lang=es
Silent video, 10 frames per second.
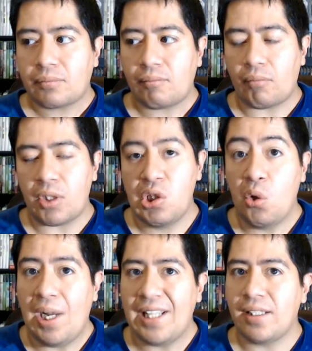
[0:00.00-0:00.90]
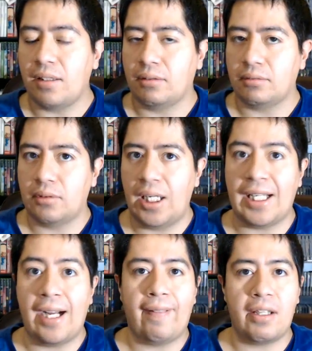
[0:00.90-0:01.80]
no hacen el
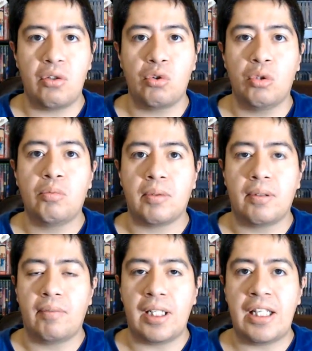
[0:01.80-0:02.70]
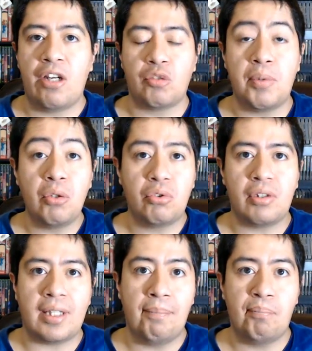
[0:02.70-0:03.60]
canal de YouTube y los views
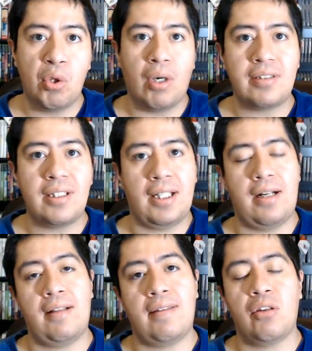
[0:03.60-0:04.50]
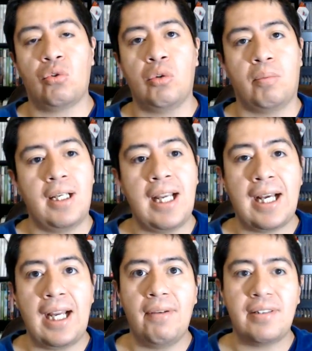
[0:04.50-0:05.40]
tampoco hacen el canal de YouTube. La
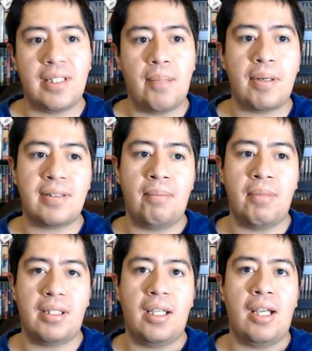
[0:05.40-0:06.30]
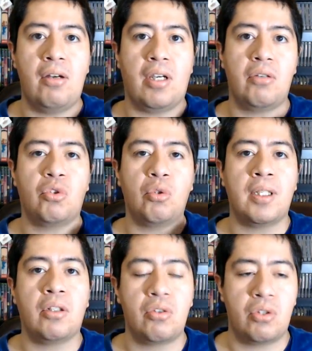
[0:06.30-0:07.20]
clave está precisamente en lo que YouTube
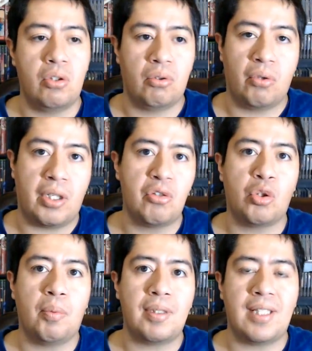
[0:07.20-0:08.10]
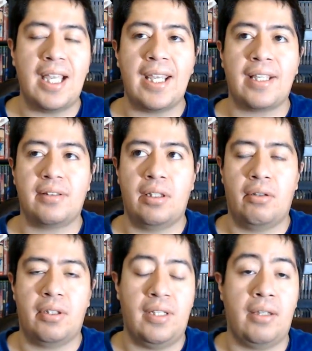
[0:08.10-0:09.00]
encontró o lo que YouTube está
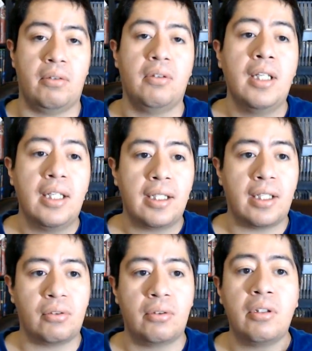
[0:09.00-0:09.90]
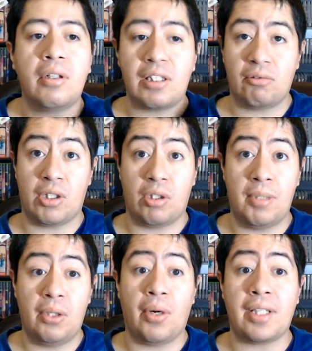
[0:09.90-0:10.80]
exteriorizando, que son las
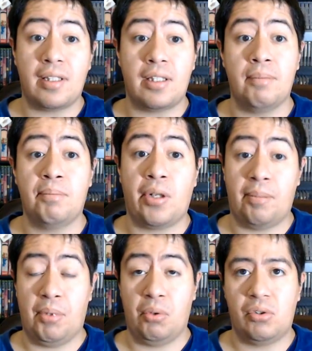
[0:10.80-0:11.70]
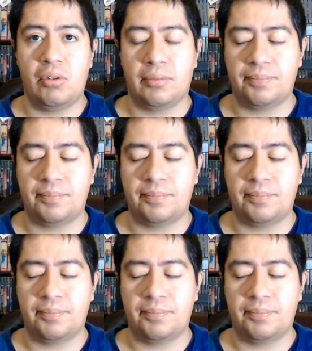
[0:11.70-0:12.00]
4.000 horas de tiempo de reproducción.